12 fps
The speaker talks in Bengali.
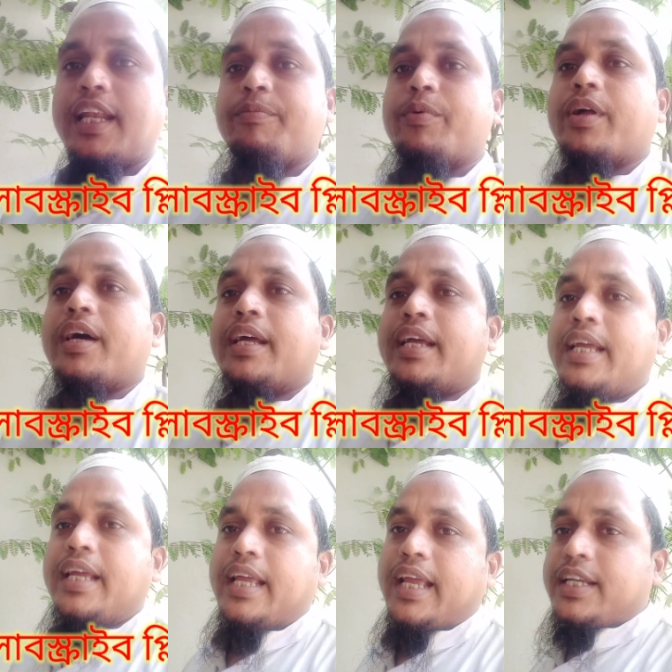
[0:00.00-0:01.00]
জ্বালা পোড়া
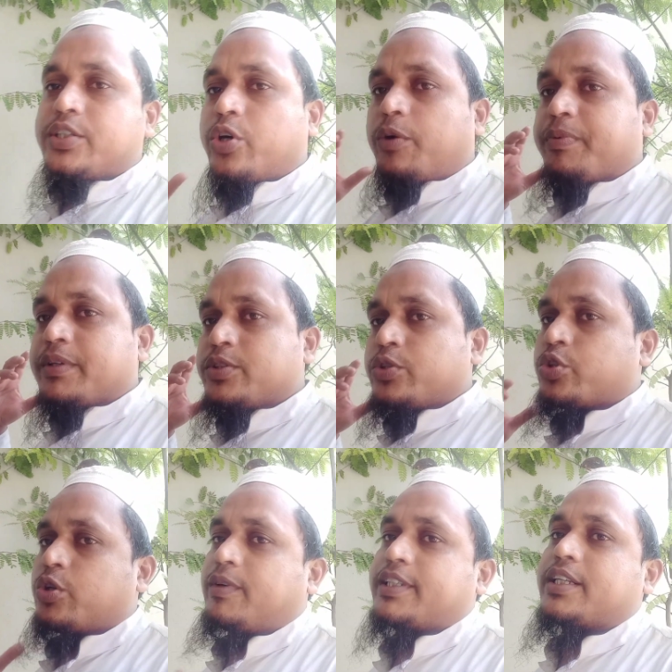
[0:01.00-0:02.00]
এই সব কিছুর
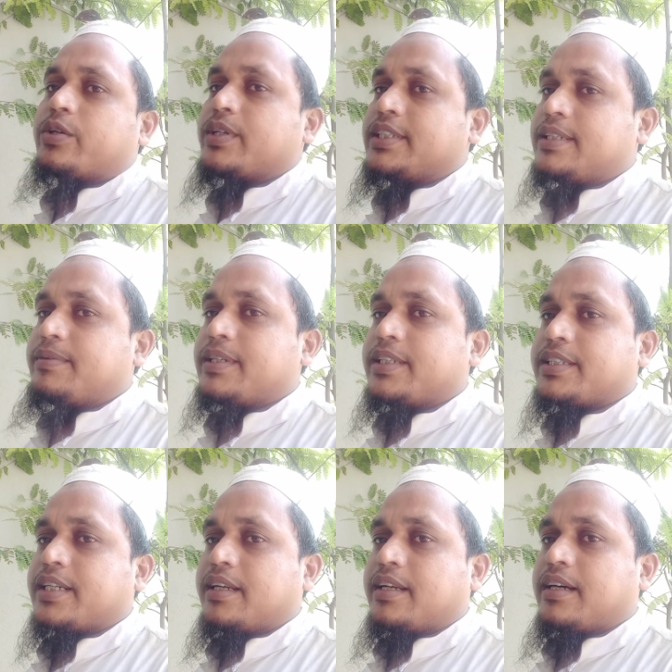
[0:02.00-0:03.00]
সমাধান হয়ে যাবে
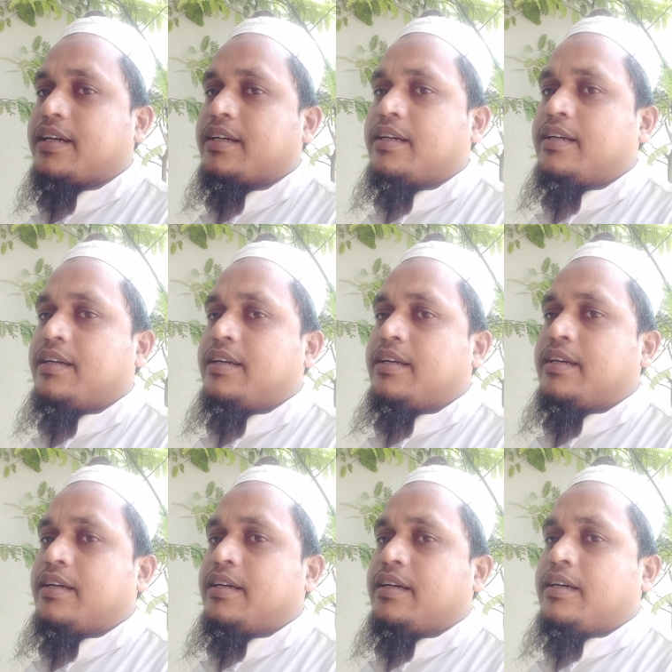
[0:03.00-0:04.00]
ইনশাল্লাহ
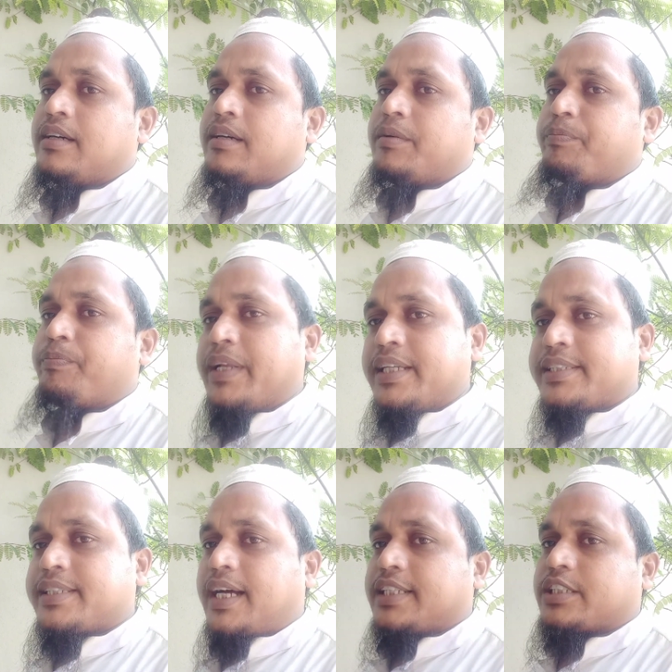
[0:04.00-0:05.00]
প্লিজ
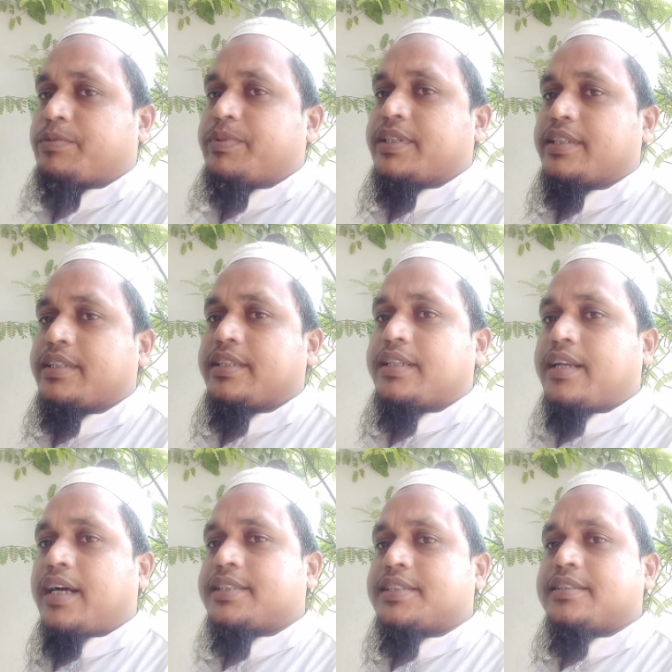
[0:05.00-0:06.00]
ট্রাস্ট মি
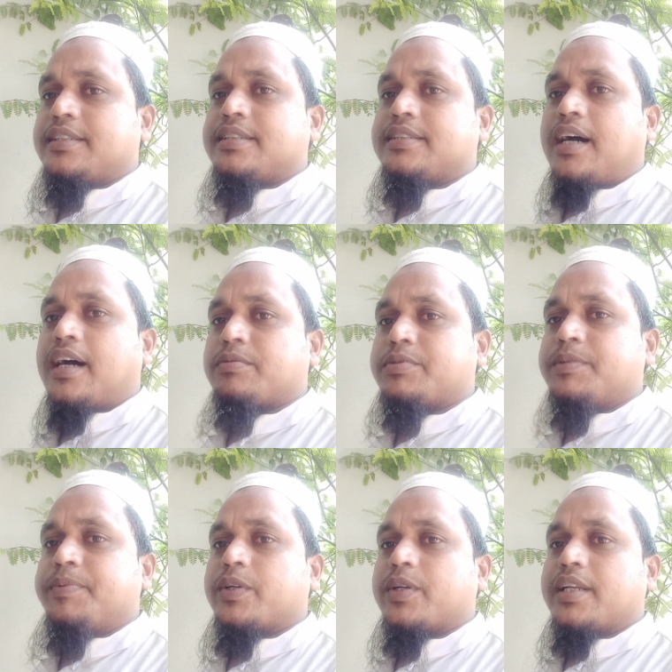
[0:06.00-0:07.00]
ট্রাস্ট দিস হার্ফ
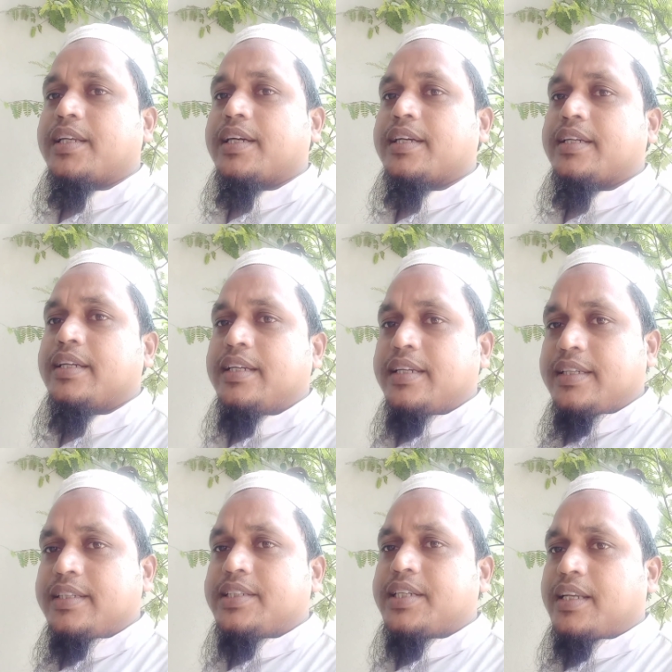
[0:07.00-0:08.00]
ডিপেন্ড অন আল্লাহ
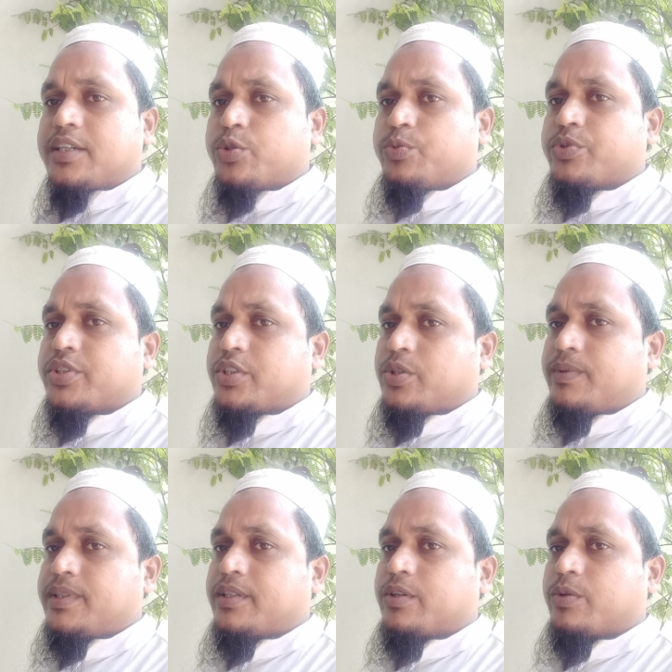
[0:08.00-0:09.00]
ইনশাল্লাহ সমস্যার
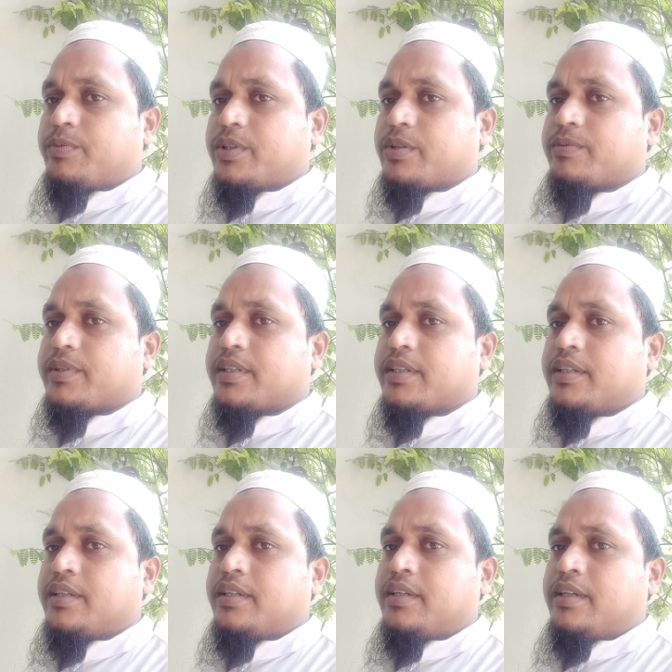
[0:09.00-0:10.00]
সমাধান হবেই হবে
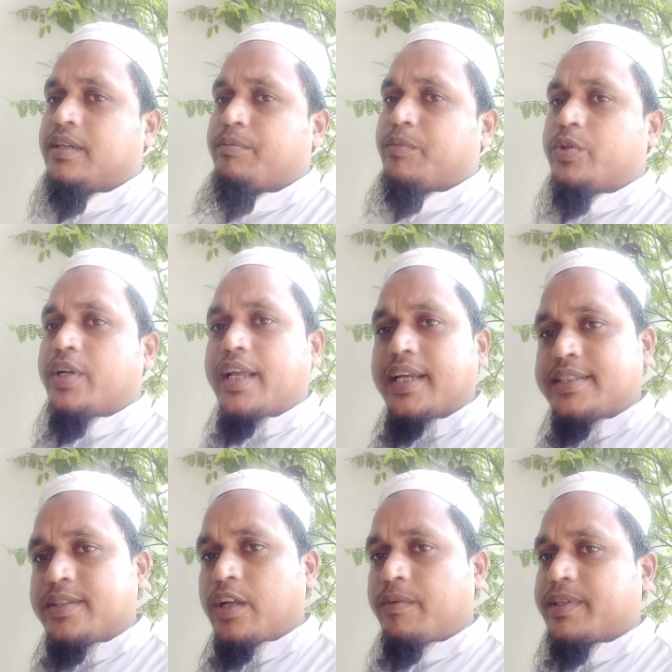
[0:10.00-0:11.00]
বন্ধুরা এই
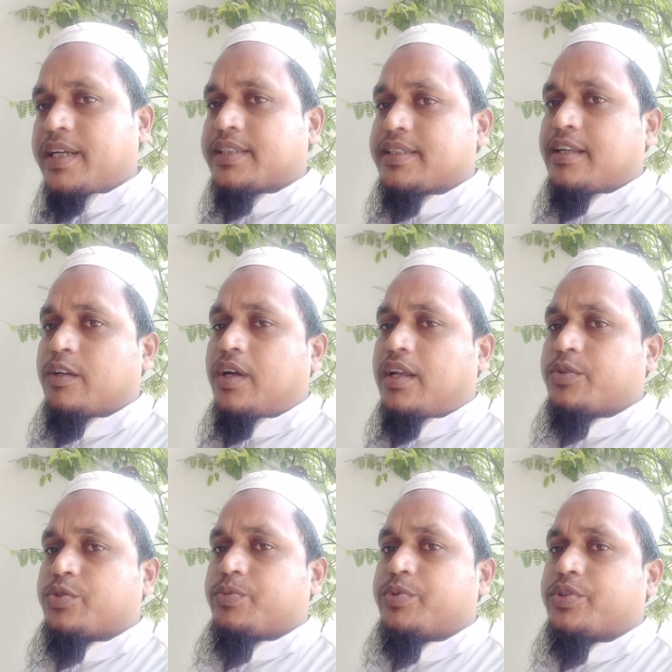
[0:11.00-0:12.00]
ছিল আমাদের আজকের
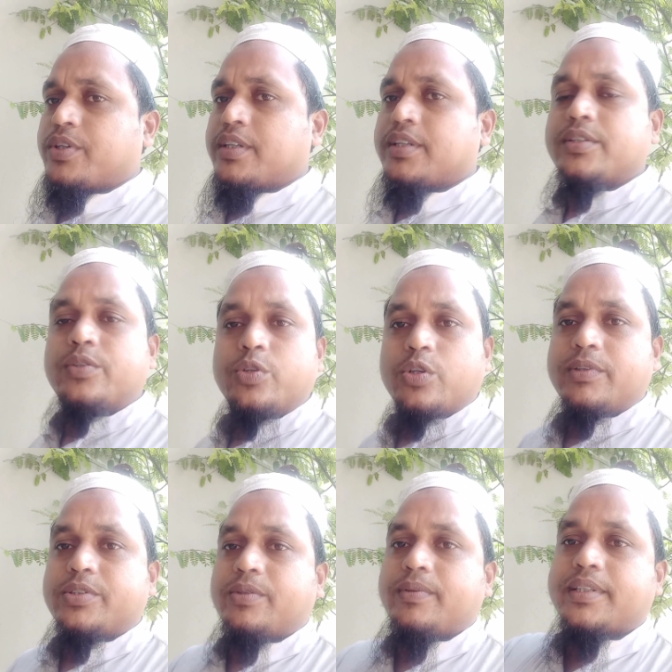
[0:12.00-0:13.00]
আলোচ্য বিষয়
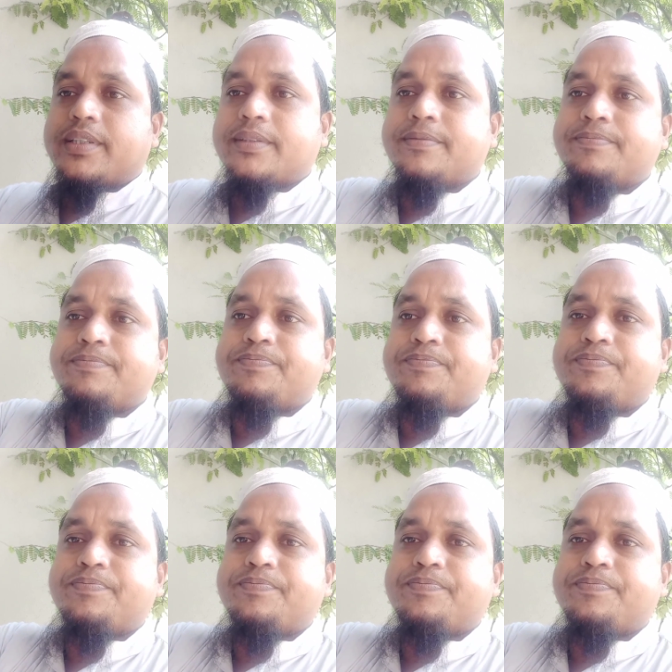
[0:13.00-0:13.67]
ধন্যবাদ সবাইকে